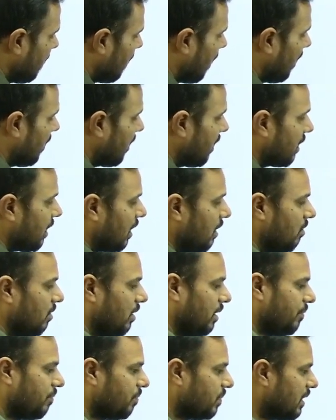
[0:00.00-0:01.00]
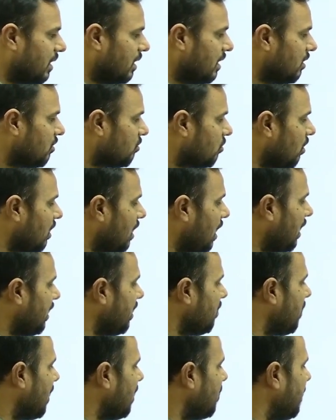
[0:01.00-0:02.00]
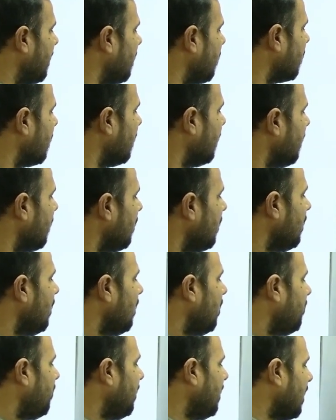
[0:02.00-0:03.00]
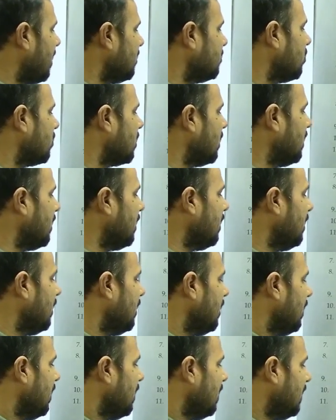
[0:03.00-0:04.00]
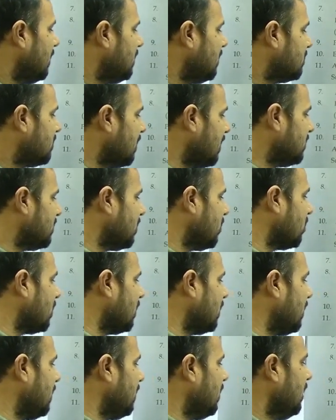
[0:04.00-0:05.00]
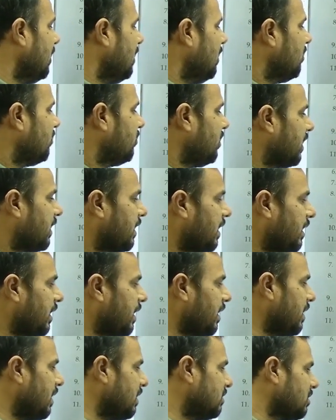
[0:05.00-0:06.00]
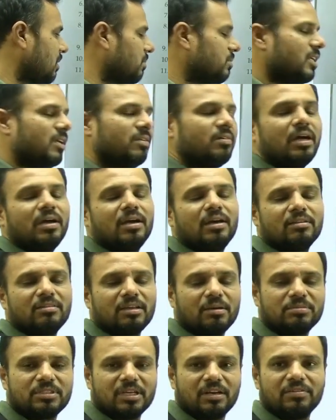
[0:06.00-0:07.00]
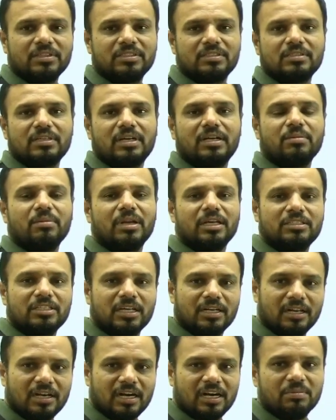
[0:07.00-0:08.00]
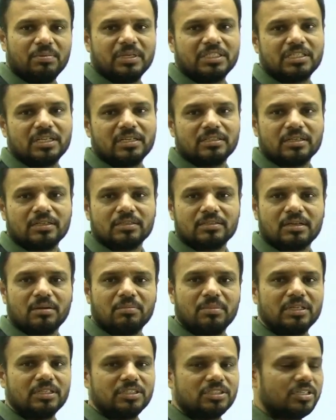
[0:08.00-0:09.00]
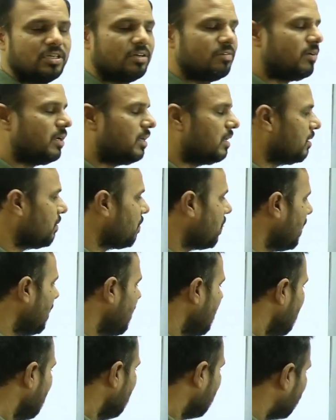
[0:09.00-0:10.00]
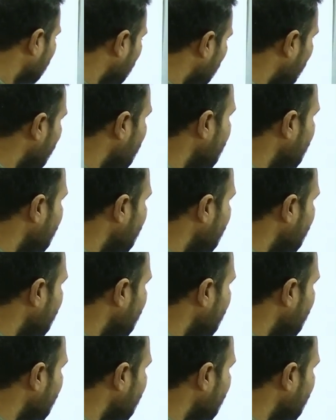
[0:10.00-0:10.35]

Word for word: నాలుగు రకాలు ఉన్నాయి సో లా డిపార్ట్మెంట్ ఒకటి ఫినాన్స్ ఒకటి లెజిస్లేచర్ ఒకటి సెక్రటేరియట్ సబ్ సబ్ సర్వీసెస్ అంటే మనకు జనరల్ అడ్మినిస్ట్రేషన్కి సంబంధించినటువంటి సో